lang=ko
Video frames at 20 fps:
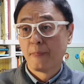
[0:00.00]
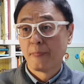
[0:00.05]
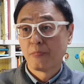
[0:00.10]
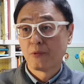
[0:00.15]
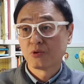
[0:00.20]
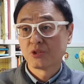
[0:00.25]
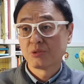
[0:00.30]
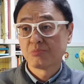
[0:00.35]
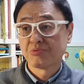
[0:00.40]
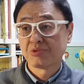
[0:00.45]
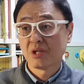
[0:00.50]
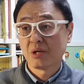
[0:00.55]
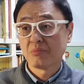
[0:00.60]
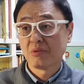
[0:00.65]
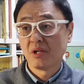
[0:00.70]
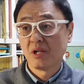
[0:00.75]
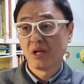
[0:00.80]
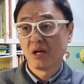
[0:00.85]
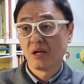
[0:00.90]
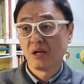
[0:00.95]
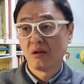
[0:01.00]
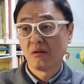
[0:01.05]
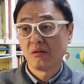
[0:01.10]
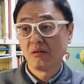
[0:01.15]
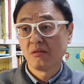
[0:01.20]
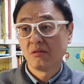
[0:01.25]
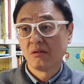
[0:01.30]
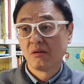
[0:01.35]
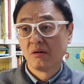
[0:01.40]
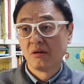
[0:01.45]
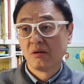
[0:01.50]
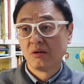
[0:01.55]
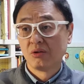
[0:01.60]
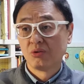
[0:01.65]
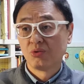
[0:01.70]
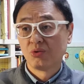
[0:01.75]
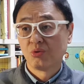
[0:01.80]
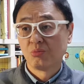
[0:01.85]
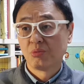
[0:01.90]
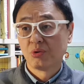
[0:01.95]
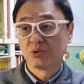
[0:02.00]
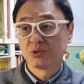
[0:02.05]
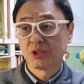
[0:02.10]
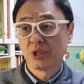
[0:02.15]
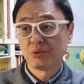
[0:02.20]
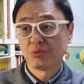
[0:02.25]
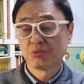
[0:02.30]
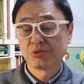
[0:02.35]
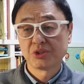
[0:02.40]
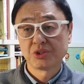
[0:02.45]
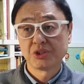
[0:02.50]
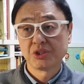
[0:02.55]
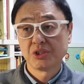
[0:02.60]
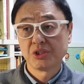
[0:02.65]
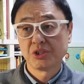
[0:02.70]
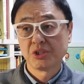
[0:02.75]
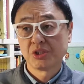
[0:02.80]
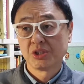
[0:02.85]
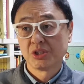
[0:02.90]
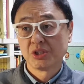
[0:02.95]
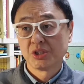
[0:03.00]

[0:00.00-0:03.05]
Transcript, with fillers: 또 13일 날에는 또 뭐 세종시